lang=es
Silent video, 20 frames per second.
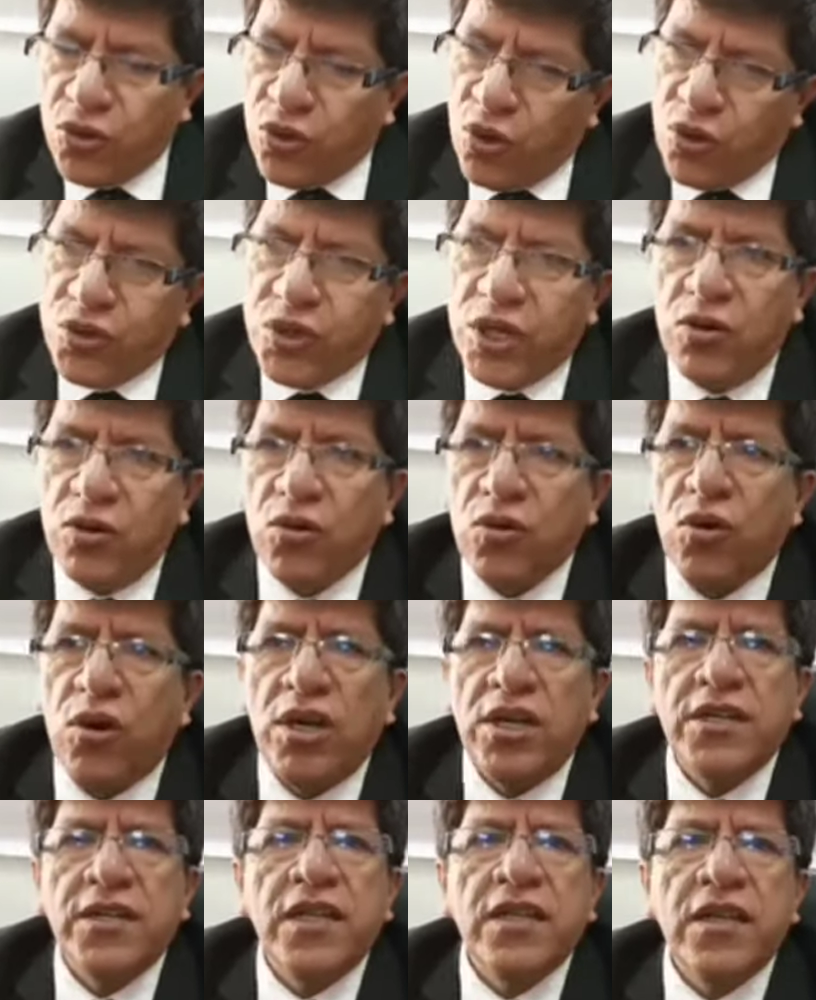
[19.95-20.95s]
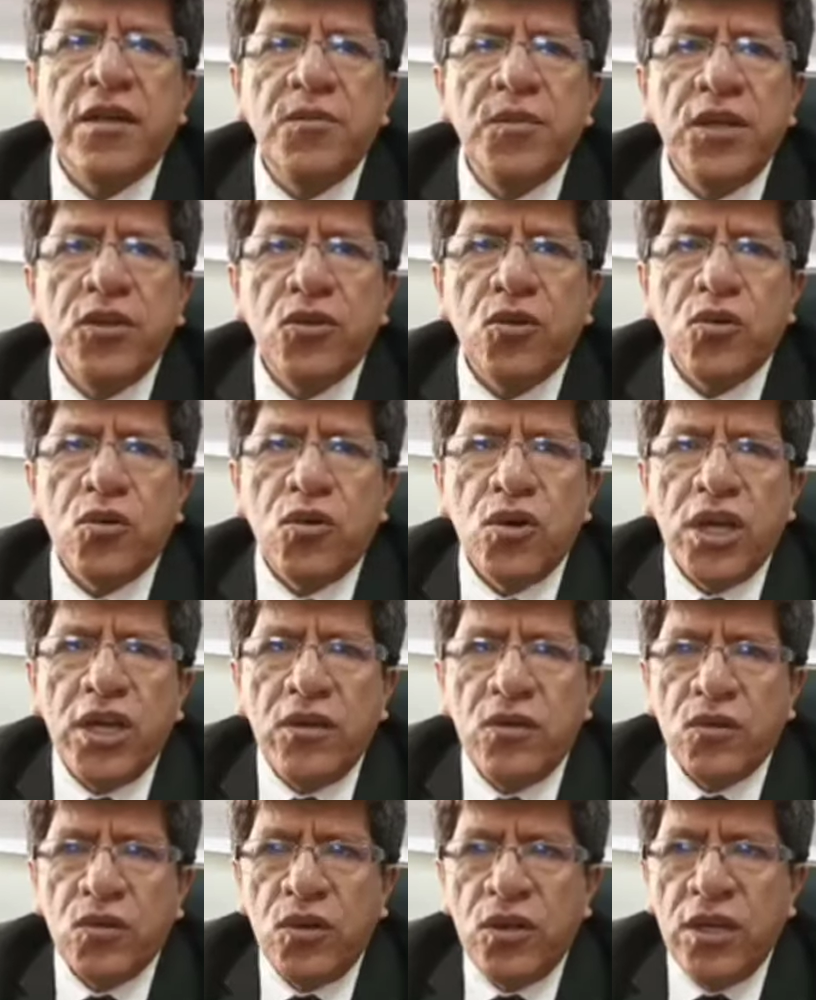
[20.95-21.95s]
No se logró el licenciamiento con
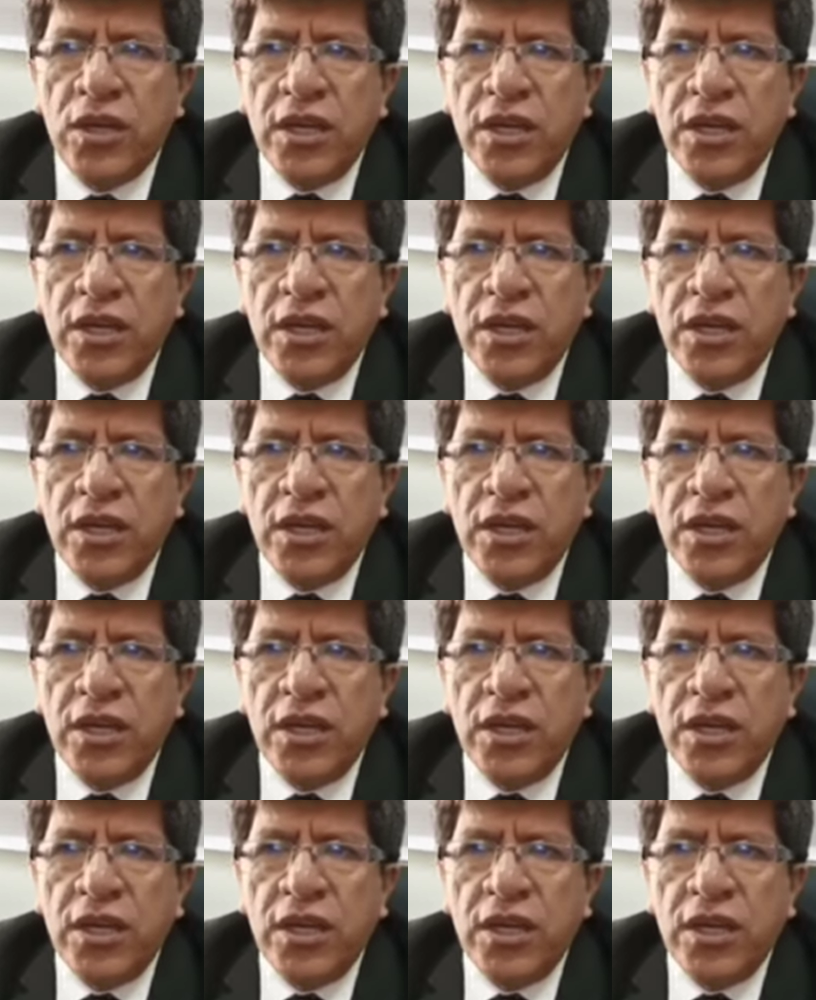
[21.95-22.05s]
ellos.